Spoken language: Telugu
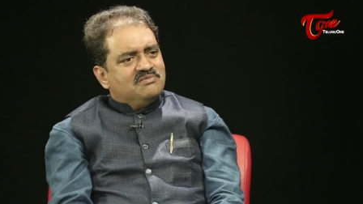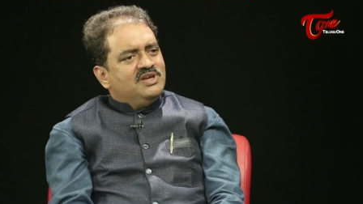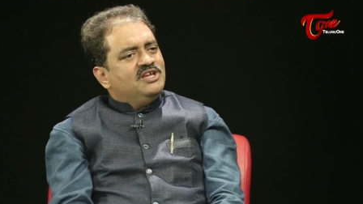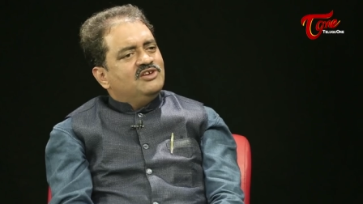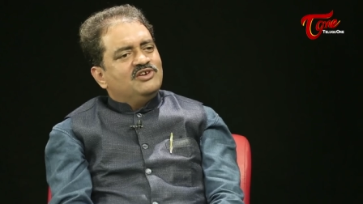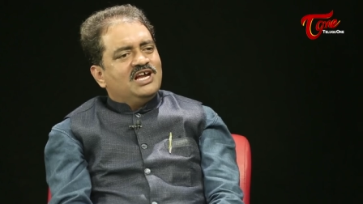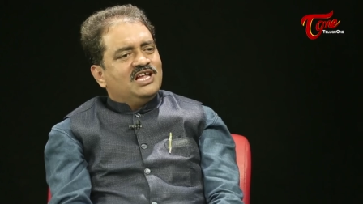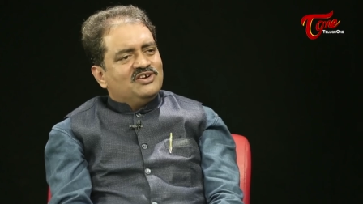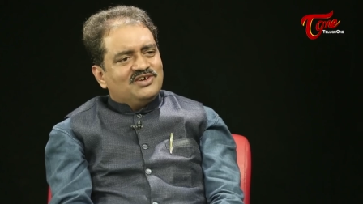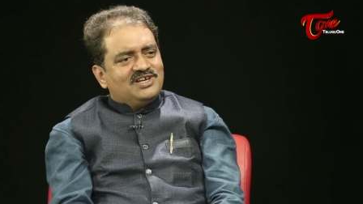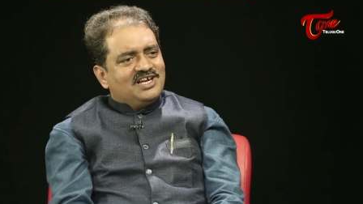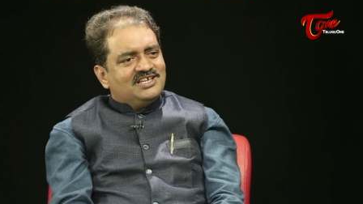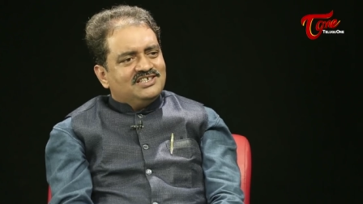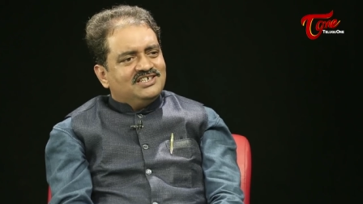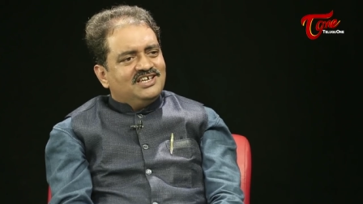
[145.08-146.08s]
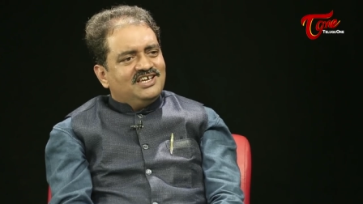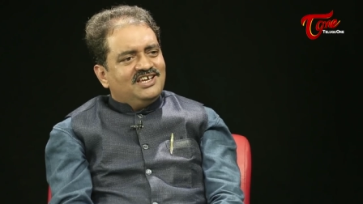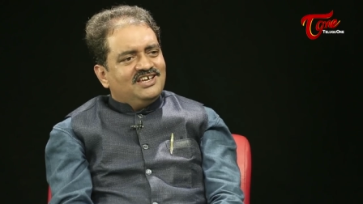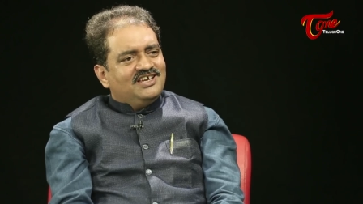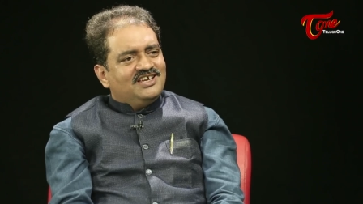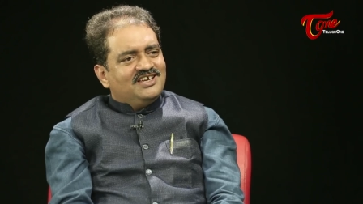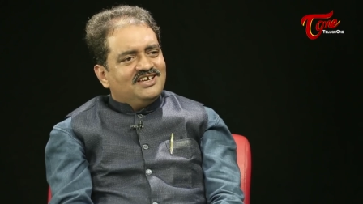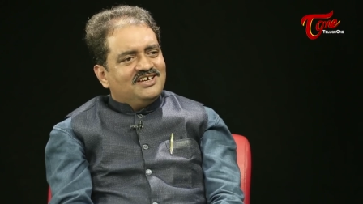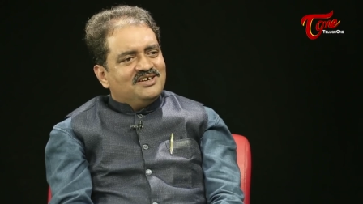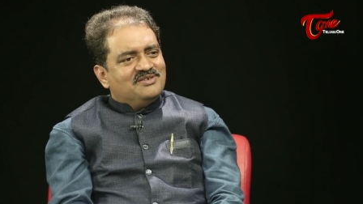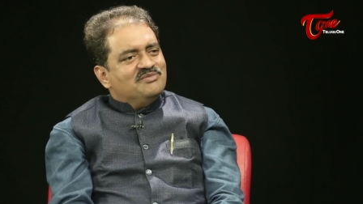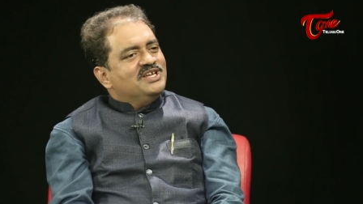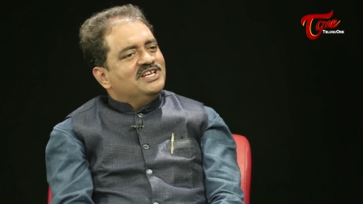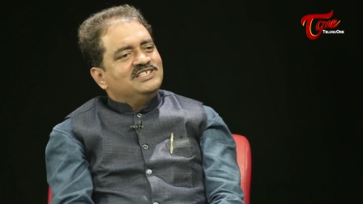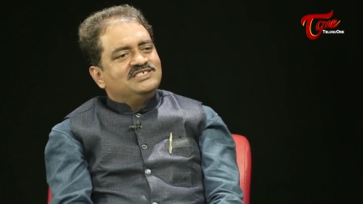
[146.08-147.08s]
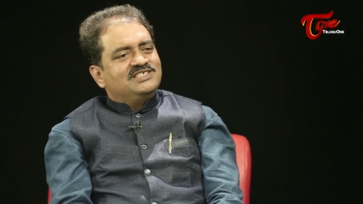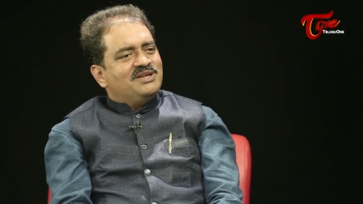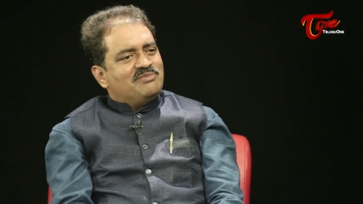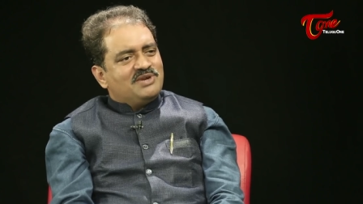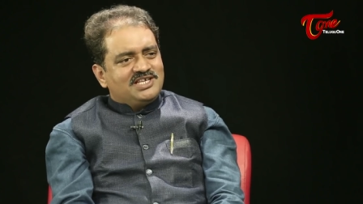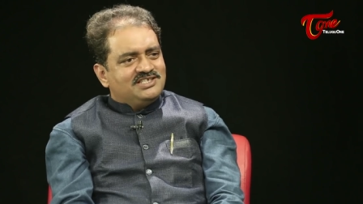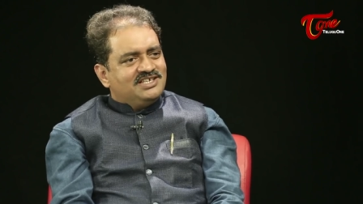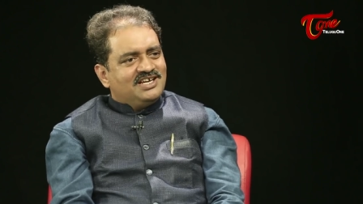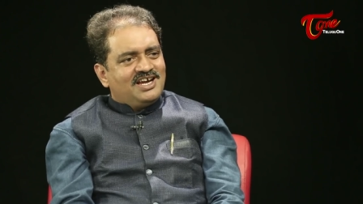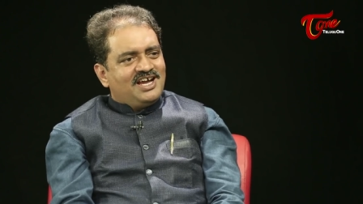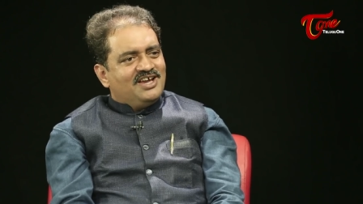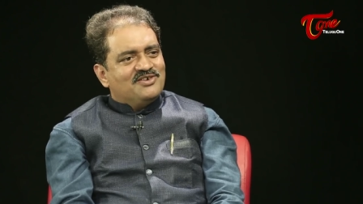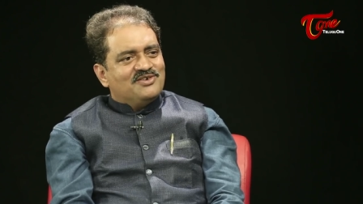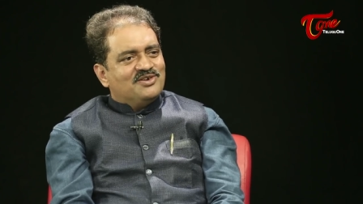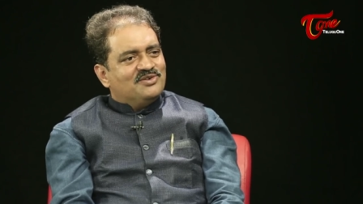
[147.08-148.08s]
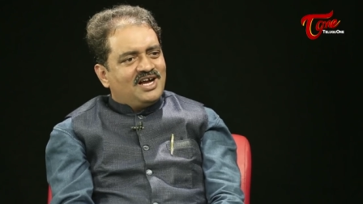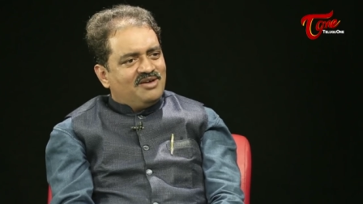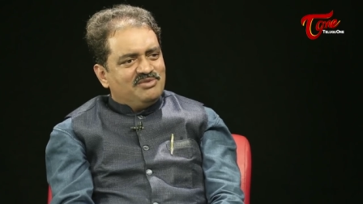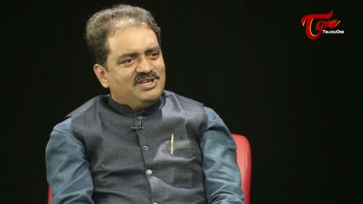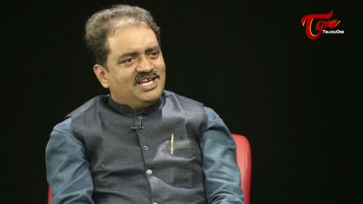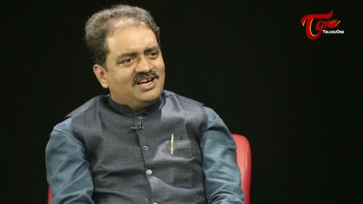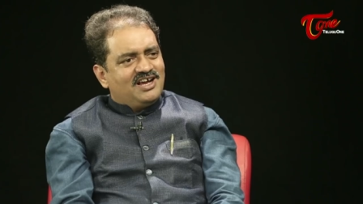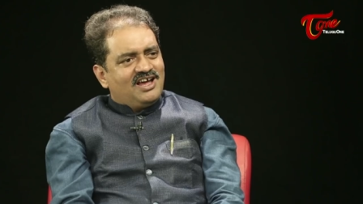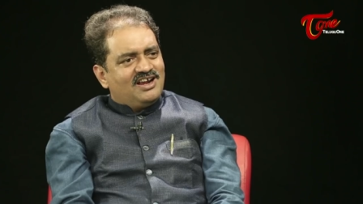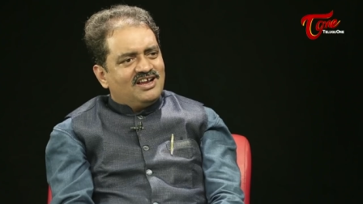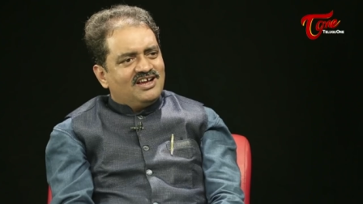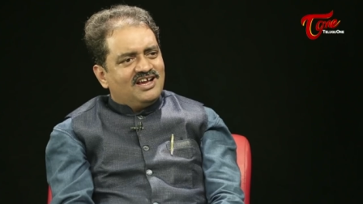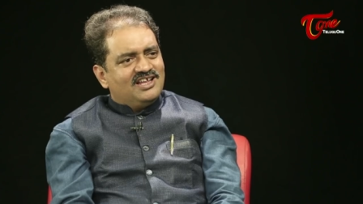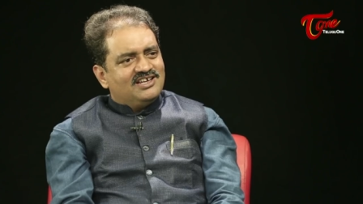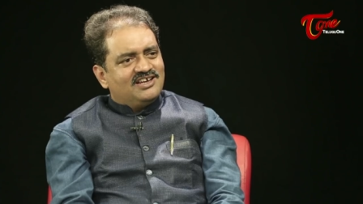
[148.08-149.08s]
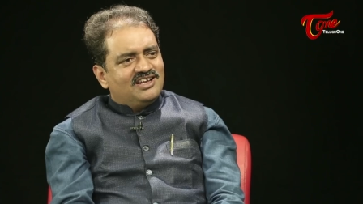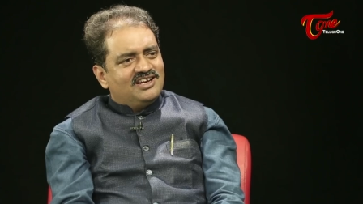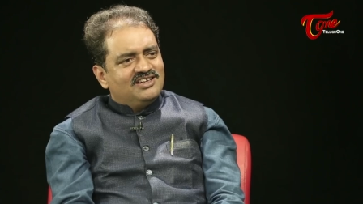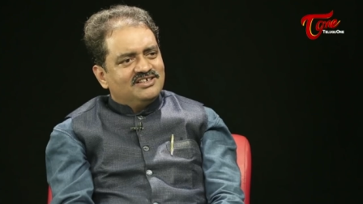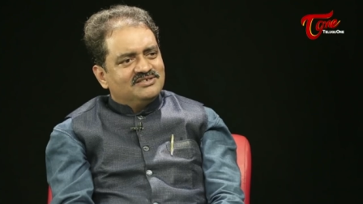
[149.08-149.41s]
మీరు గెలవటానికి మీరు ఇచ్చిన ప్రత్యేక హైకోర్టు హామీనే కారణం కాదంటారా